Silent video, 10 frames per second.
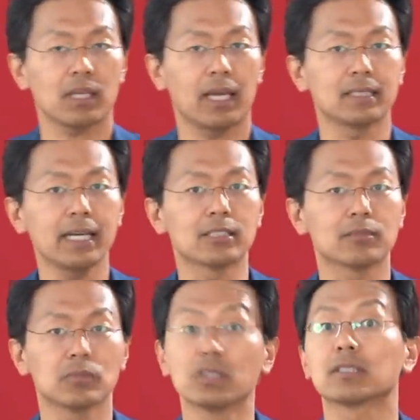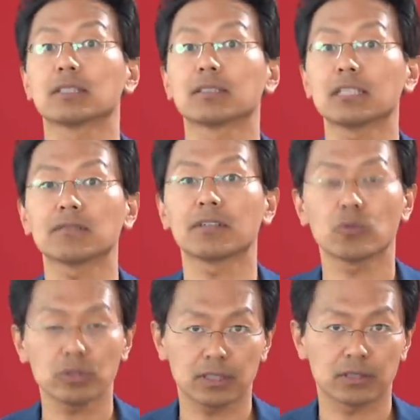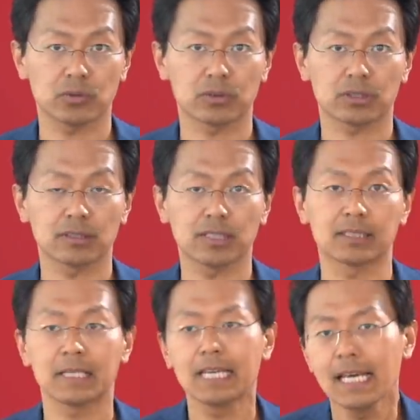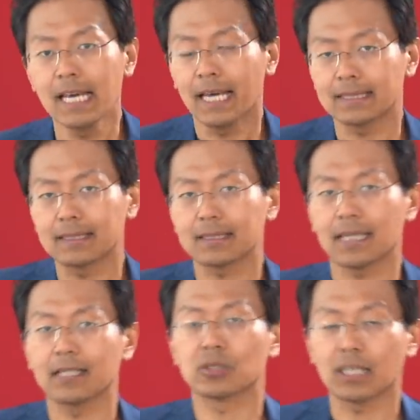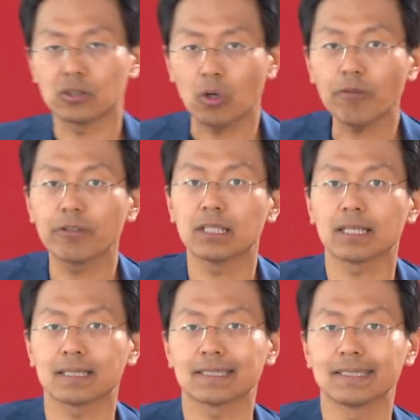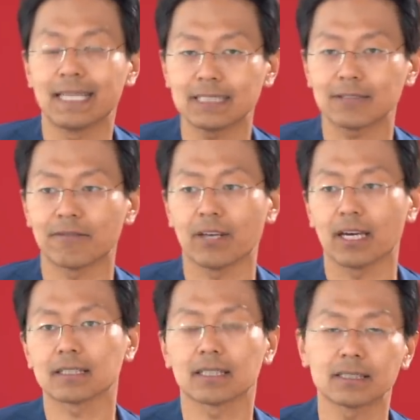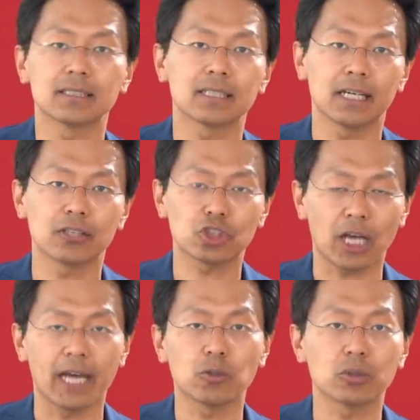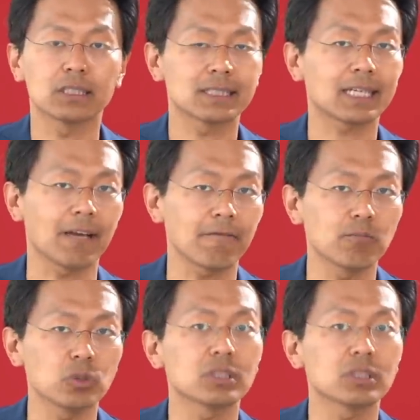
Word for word: enthält, ist das Netzwerkdurchsetzungsgesetz. Es ist also dann doch wieder das Netzwerk, das diese Entscheidungen treffen muss,